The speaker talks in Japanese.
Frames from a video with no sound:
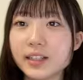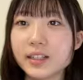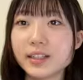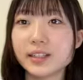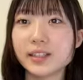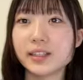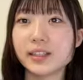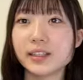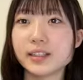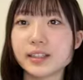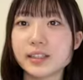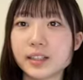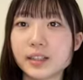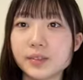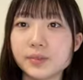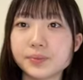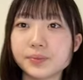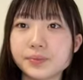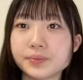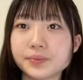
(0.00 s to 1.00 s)
帰ったんですか
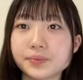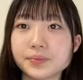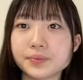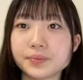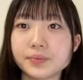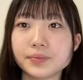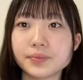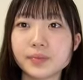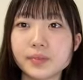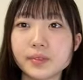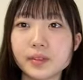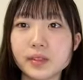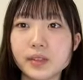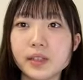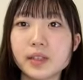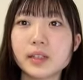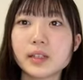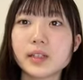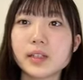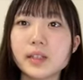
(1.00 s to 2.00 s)

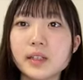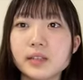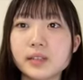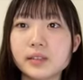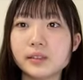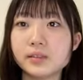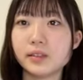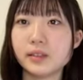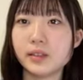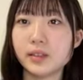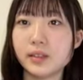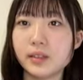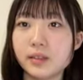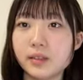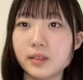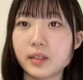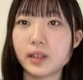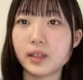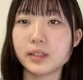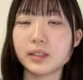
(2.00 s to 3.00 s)
カールはね
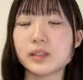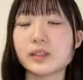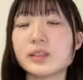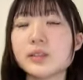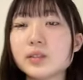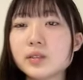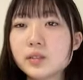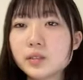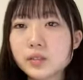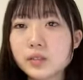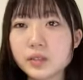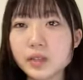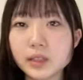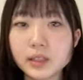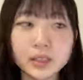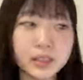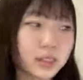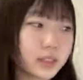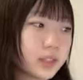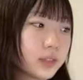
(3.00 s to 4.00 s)
あそういうことか
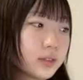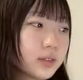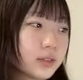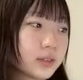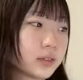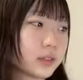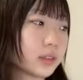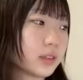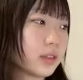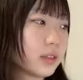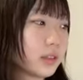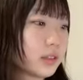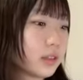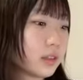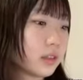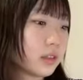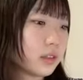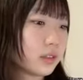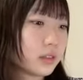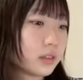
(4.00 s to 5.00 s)
西日本
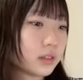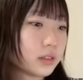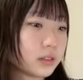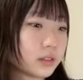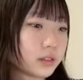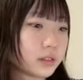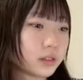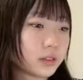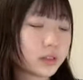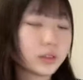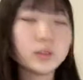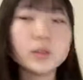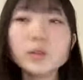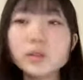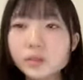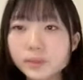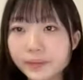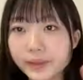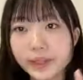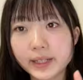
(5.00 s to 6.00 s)
15
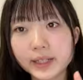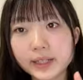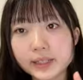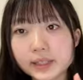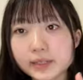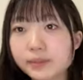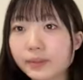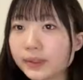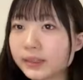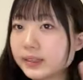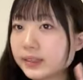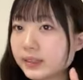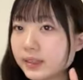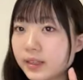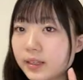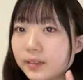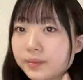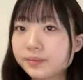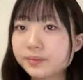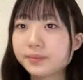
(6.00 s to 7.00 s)
分までします
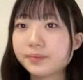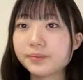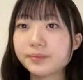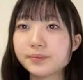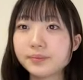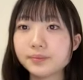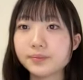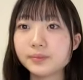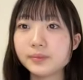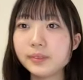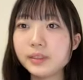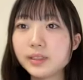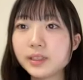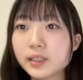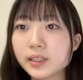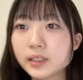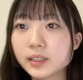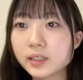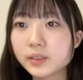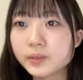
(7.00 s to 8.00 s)
ねみー
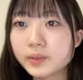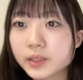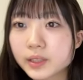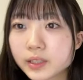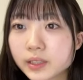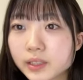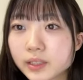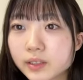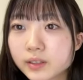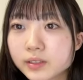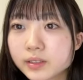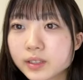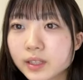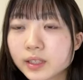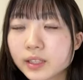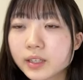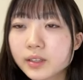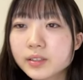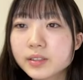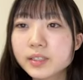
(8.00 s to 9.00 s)
ちゃんが見てきた楽しいあ
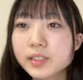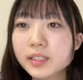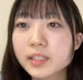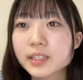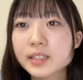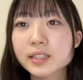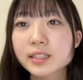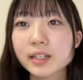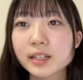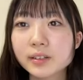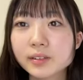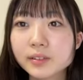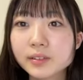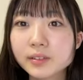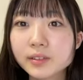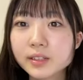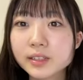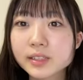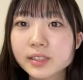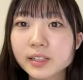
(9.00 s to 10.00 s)
楽しいですか本
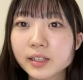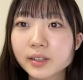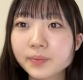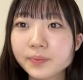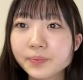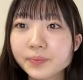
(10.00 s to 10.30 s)
当ですか